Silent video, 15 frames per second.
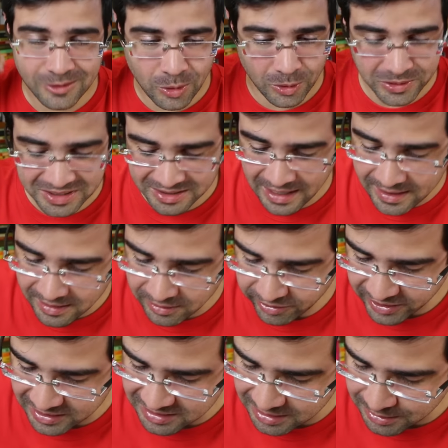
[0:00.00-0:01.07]
conseguem
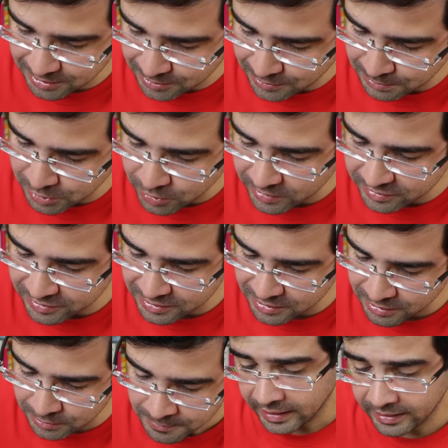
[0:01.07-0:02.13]
fazer isso com o meu
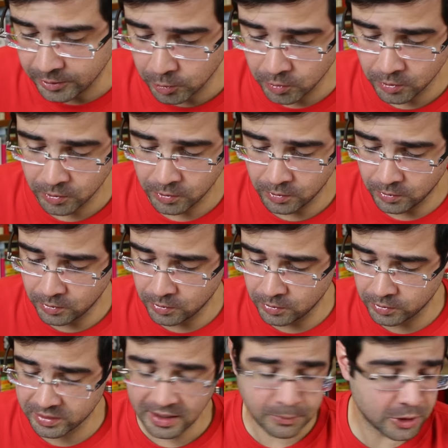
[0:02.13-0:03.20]
ouvido. E o,
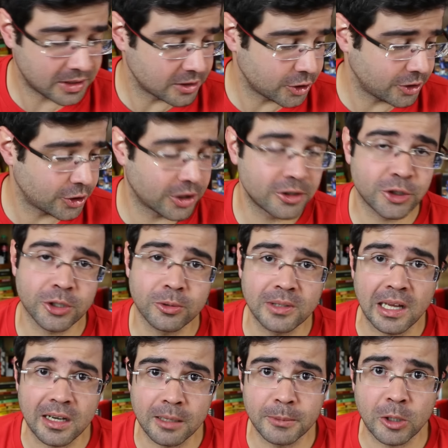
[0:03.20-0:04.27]
o, tem muita gente que diz que o
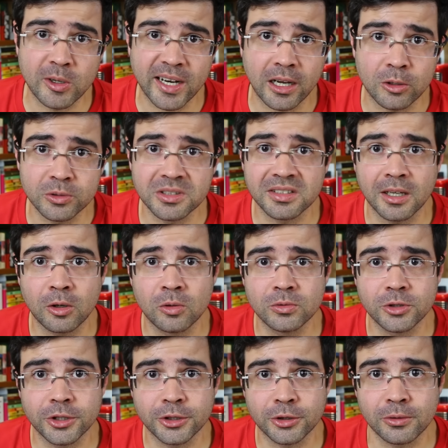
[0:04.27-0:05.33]
Da Lama ao Caos é um
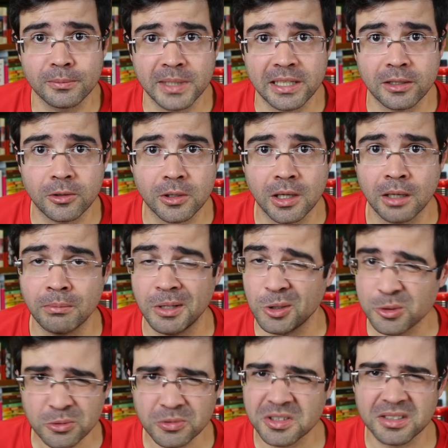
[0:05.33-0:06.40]
disco melhor.
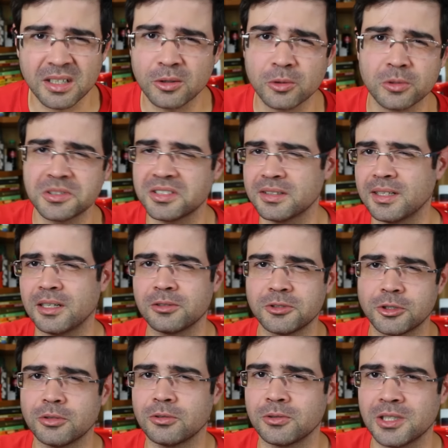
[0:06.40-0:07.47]
Eu não sei, eu considero
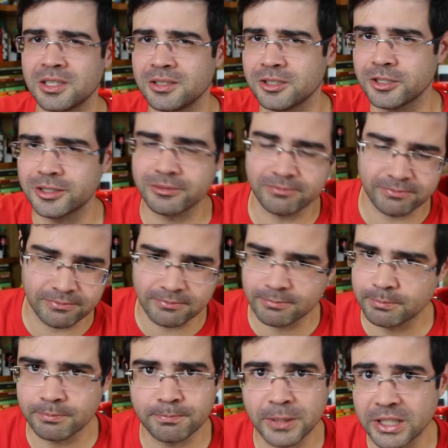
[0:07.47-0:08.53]
os dois
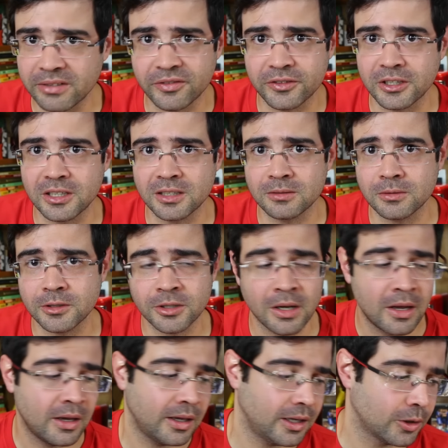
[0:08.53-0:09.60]
perfeitos.
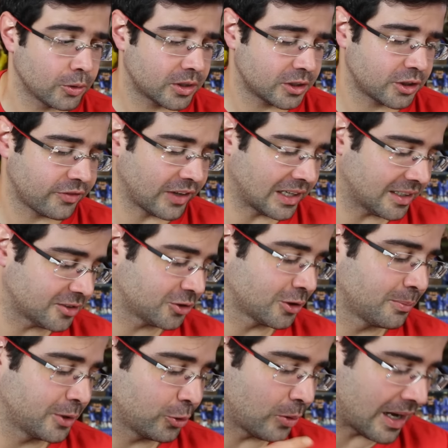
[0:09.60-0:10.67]
Eu quis falar
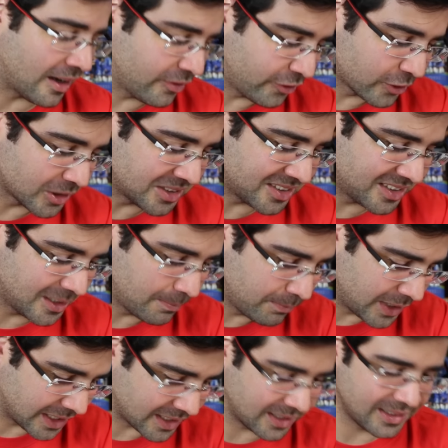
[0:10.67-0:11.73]
sobre o Afro
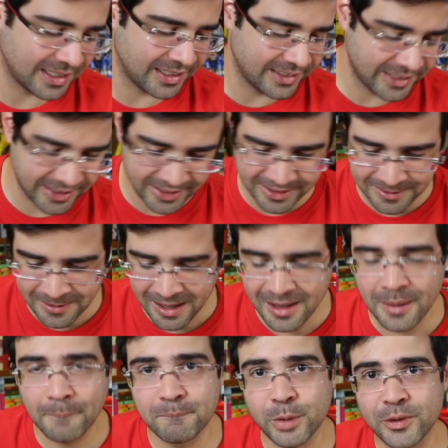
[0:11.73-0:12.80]
Ciberdelia,
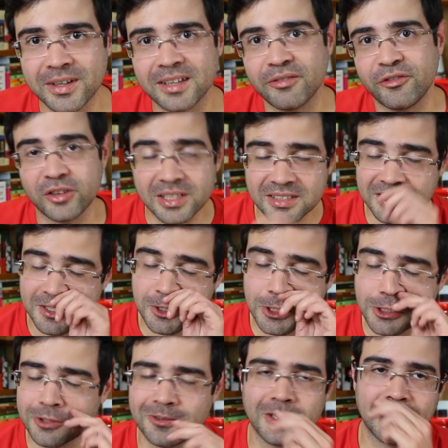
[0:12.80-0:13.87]
porque foi esse
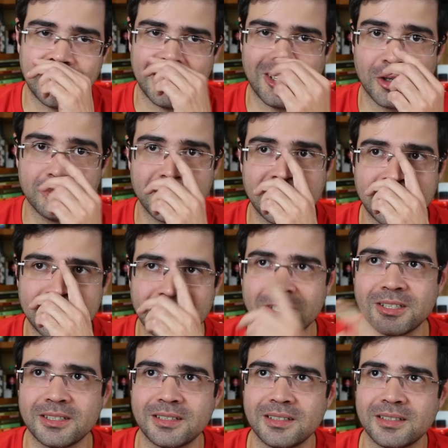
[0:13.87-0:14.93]
disco que
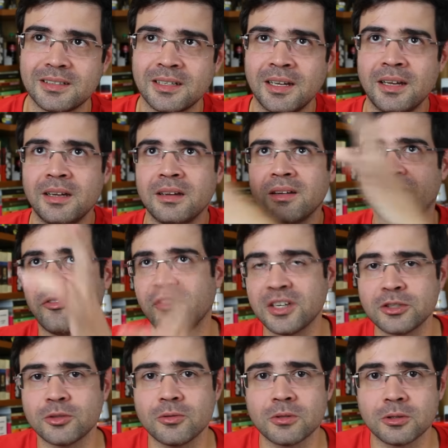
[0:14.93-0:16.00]
realmente
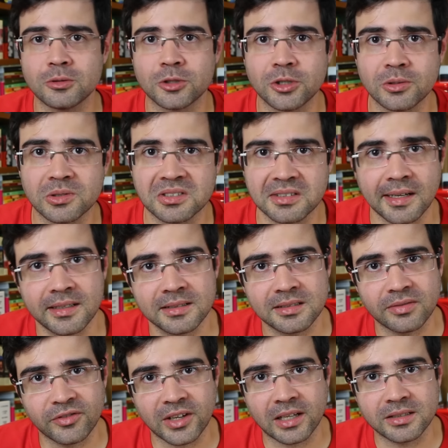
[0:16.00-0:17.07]
fez com que o Chico
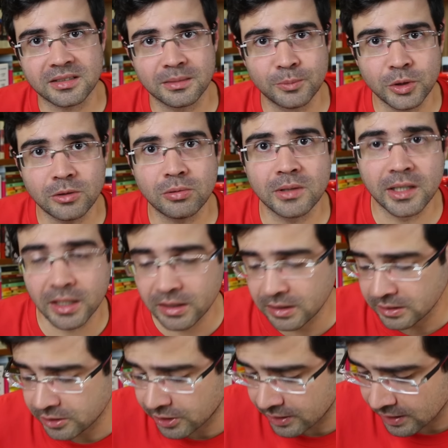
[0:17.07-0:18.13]
Sainz ficasse muito
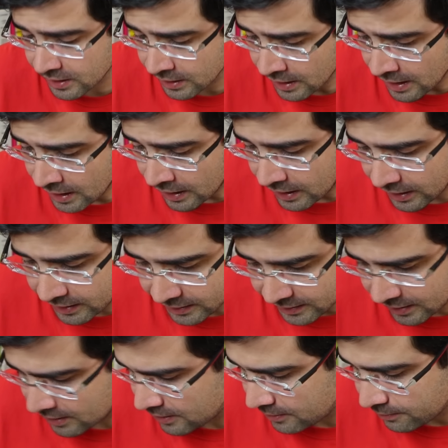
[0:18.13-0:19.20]
grande, né? Ele
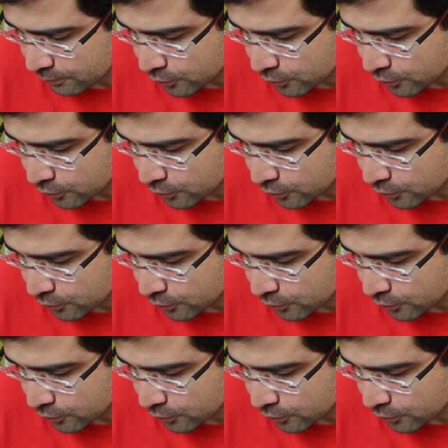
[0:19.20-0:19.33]
tem